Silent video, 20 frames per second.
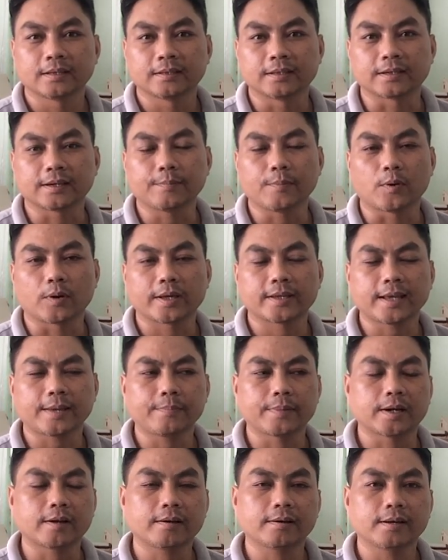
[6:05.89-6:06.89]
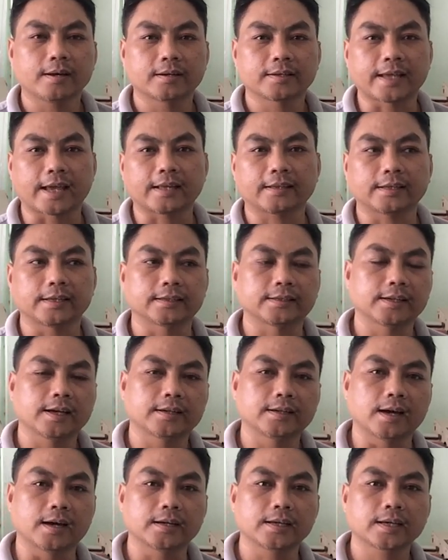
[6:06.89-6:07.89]
Thì cái bộ lấy giấy mình nói đơn giản, thì
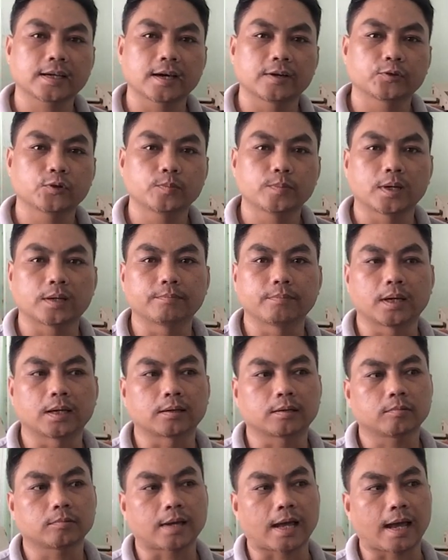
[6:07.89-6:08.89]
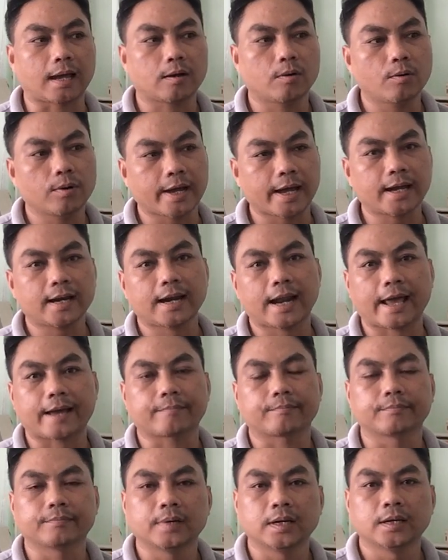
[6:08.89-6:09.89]
trên ở cái kênh của mình cũng đã cố gắng
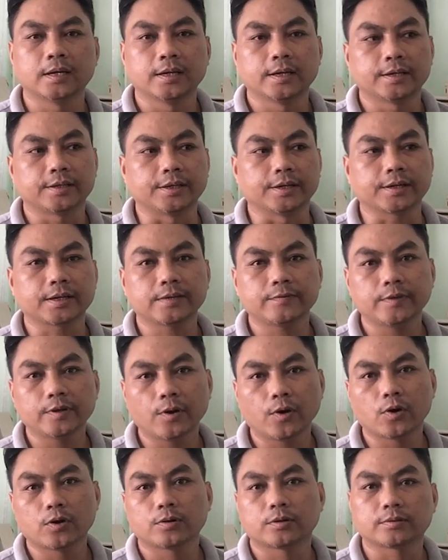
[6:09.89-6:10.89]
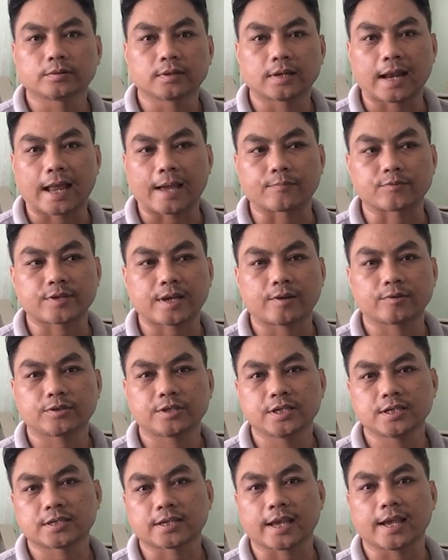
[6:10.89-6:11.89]
làm những cái video làm sao
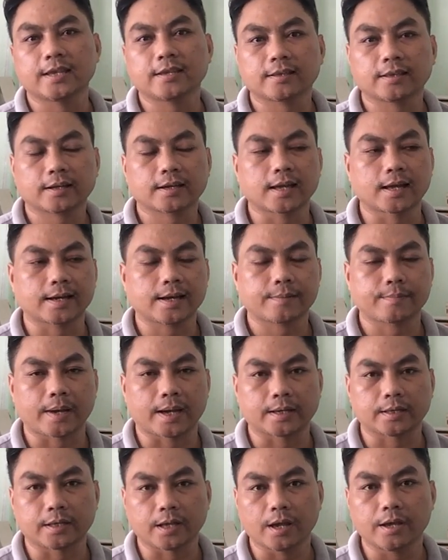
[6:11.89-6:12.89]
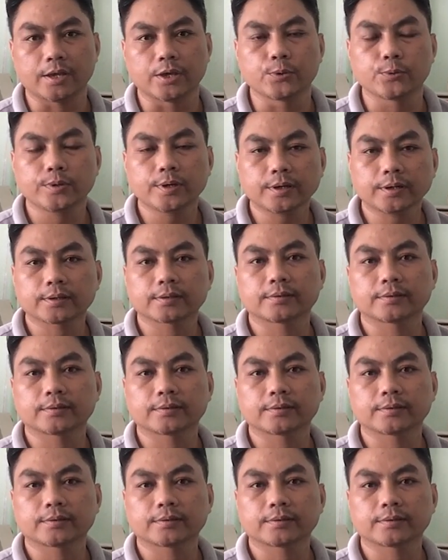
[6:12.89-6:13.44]
chia sẻ cho tất cả các bạn dễ hiểu nhất,